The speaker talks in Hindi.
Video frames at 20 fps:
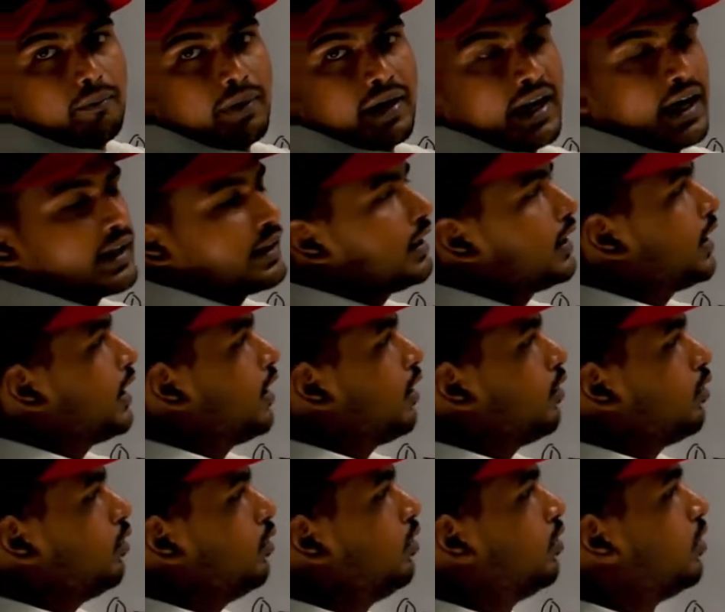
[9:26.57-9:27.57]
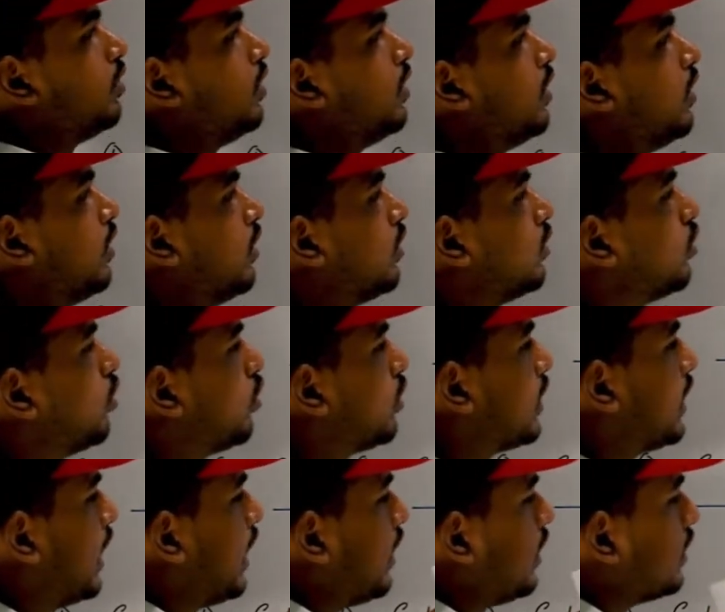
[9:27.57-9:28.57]
बना दे रहा हूँ तो
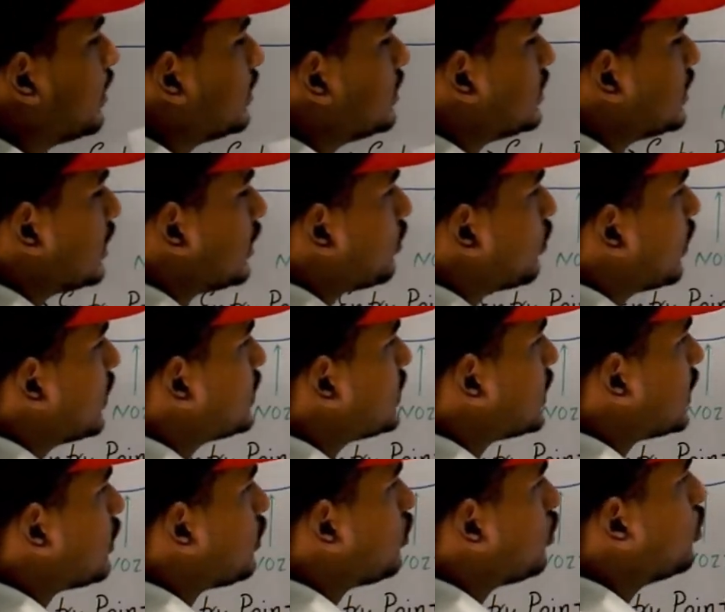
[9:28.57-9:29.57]
क्या जेड वन जेड